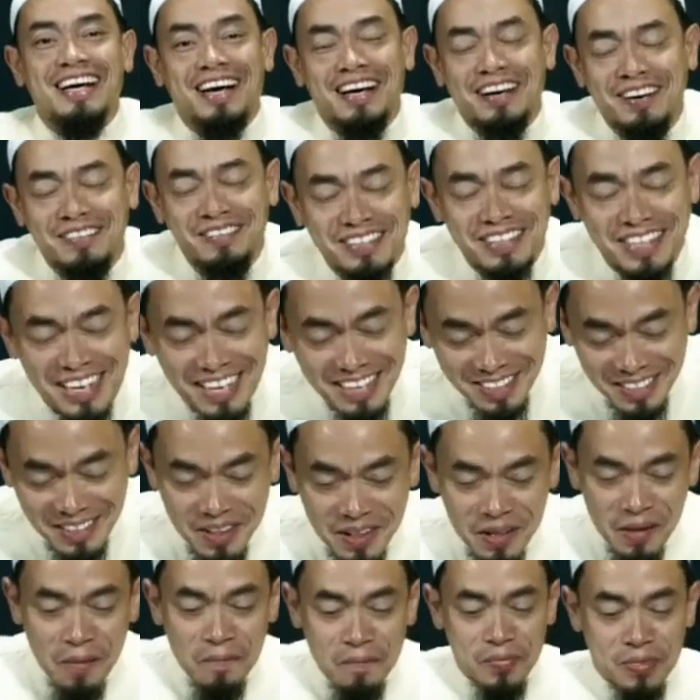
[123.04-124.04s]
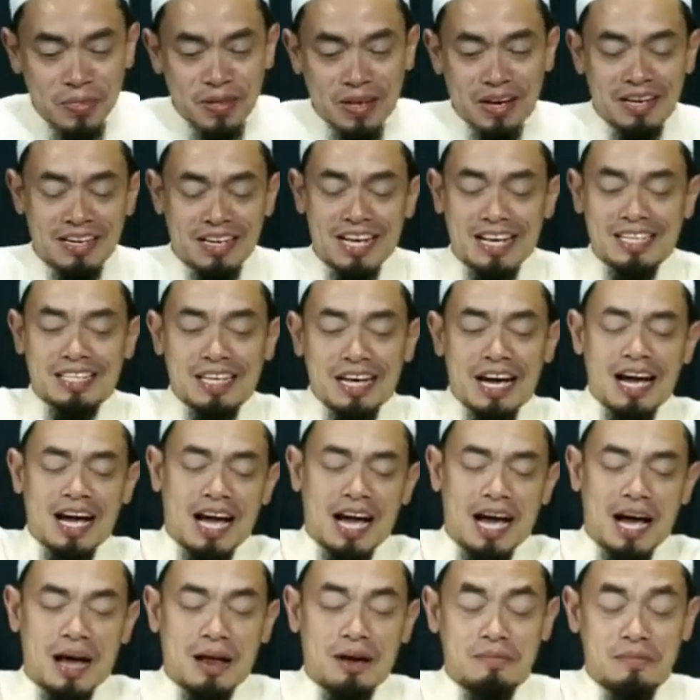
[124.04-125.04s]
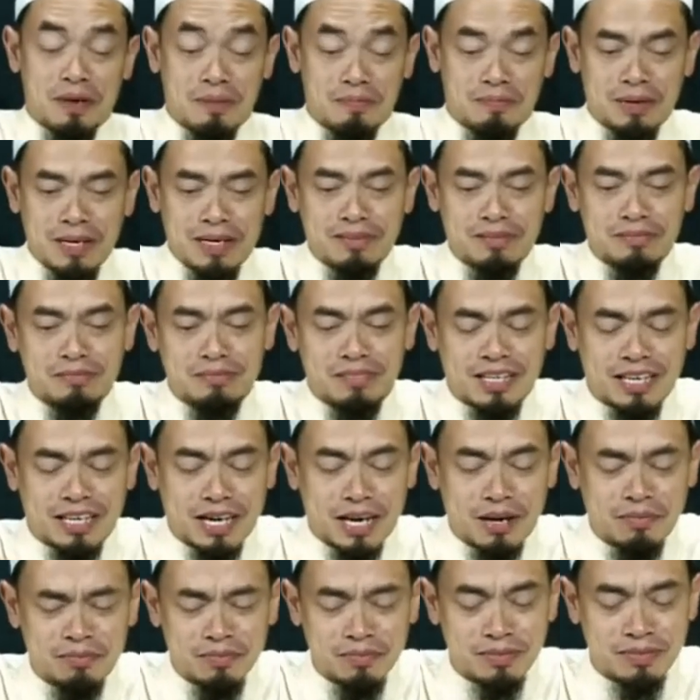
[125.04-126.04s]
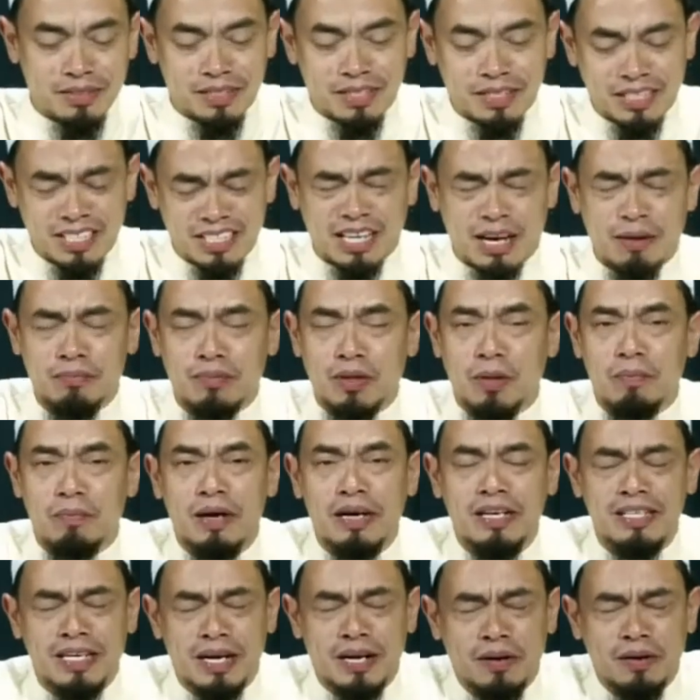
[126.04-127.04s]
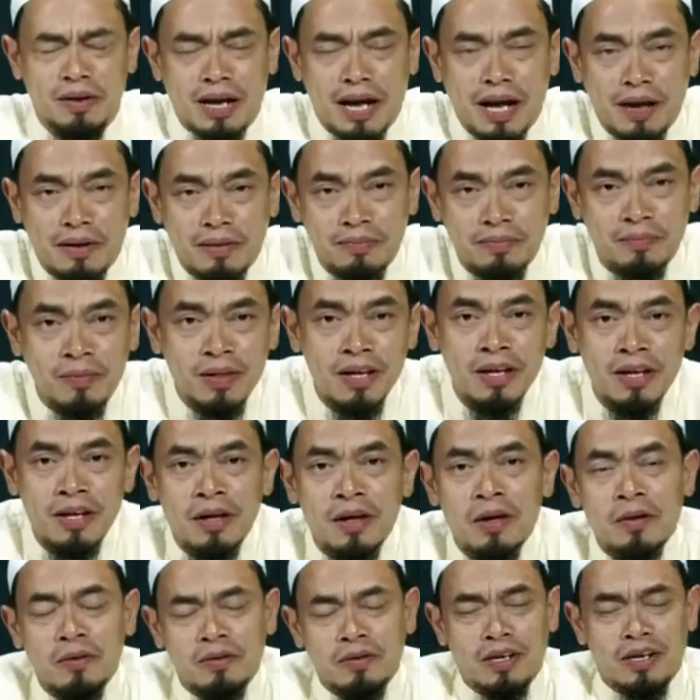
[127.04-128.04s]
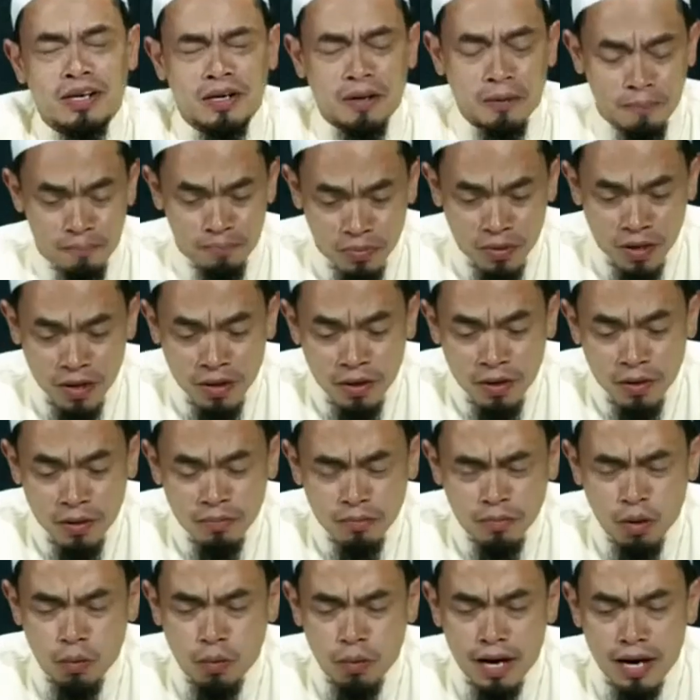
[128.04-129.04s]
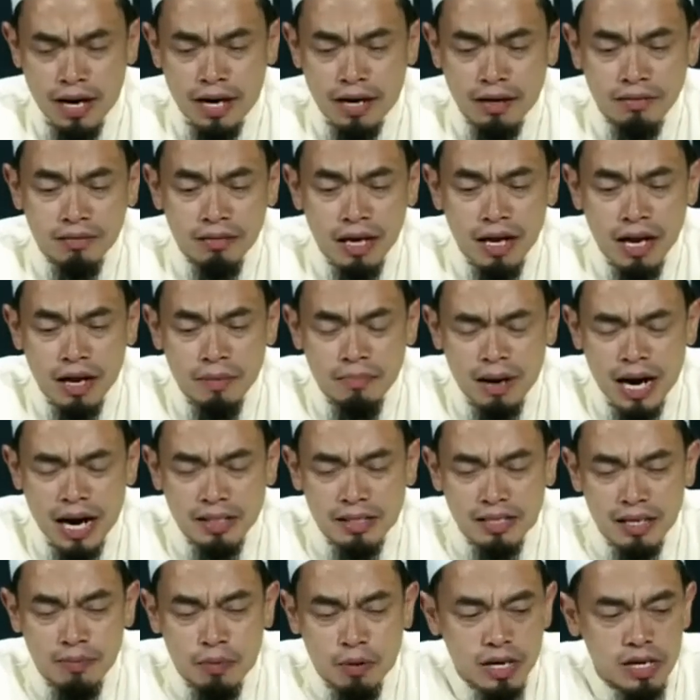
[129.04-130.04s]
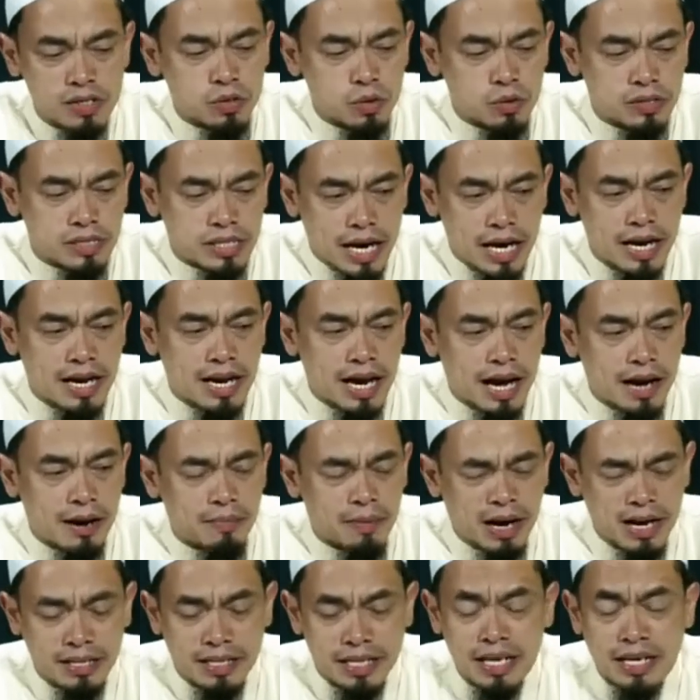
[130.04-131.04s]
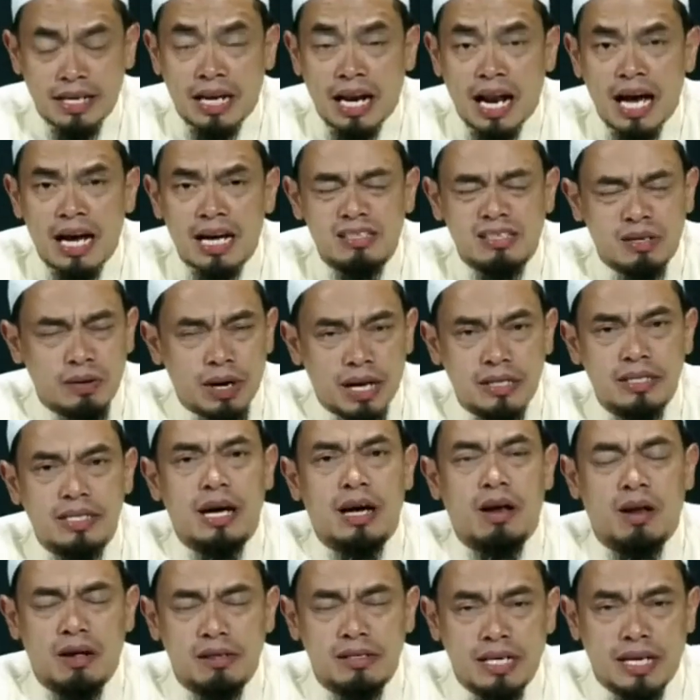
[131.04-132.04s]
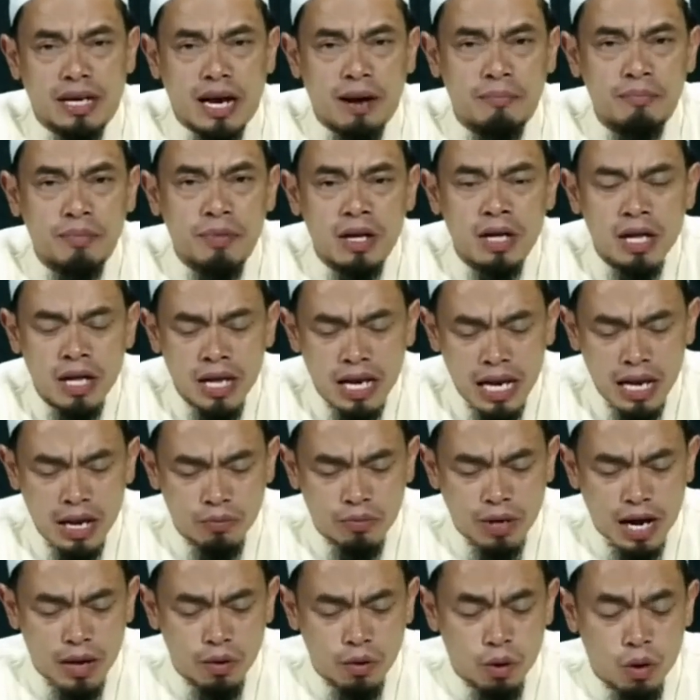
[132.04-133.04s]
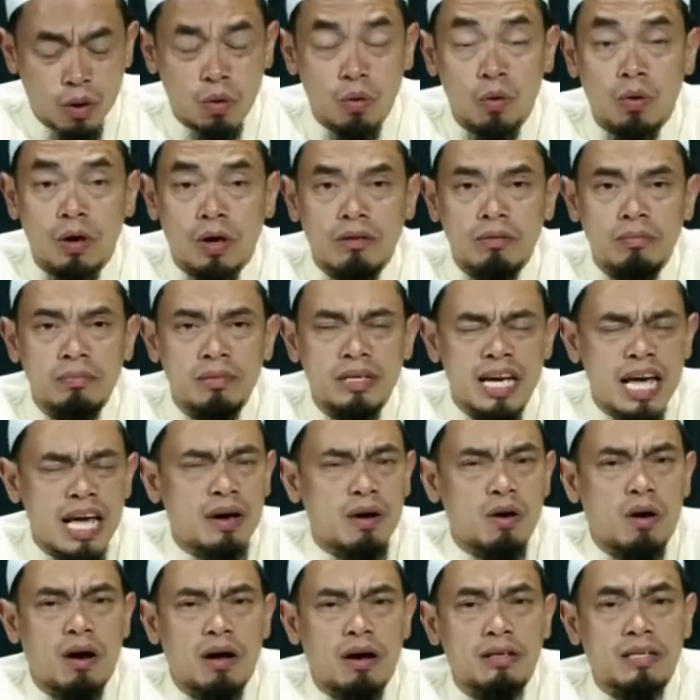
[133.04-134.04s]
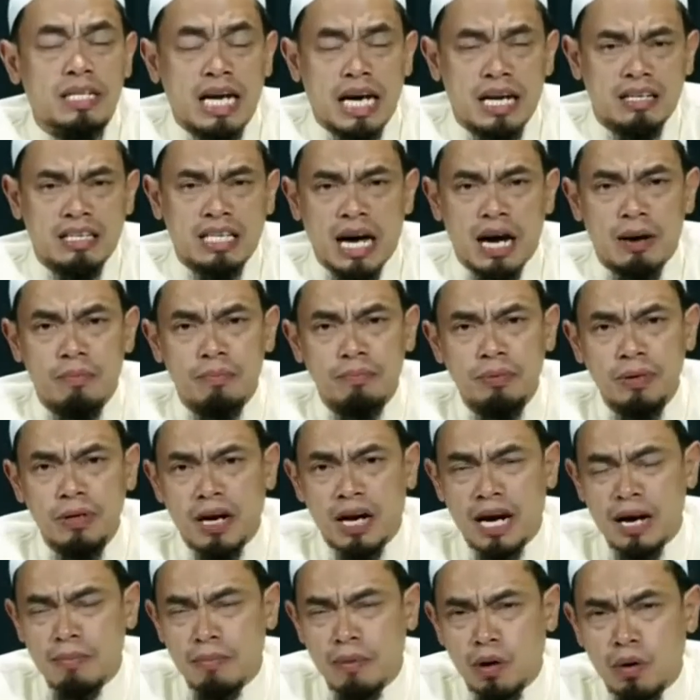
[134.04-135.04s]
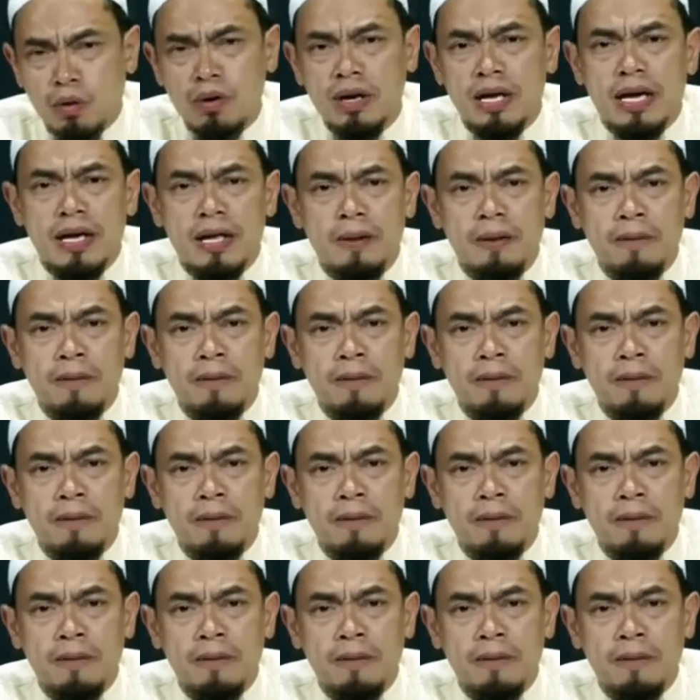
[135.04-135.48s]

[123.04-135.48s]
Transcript: เราถึงแล้วน่าจะอาหารเป็นพิษนะครับก็จะทำต่อไปชะลอนะก็บอกว่าอามัลที่บริสุทธิ์ใจอามัลที่อิคลาสเท่านั้นที่อัลลอฮ์จะรับแล้วการโอ้อวดแน่นอนการทำเพื่อให้มนุษย์เห็น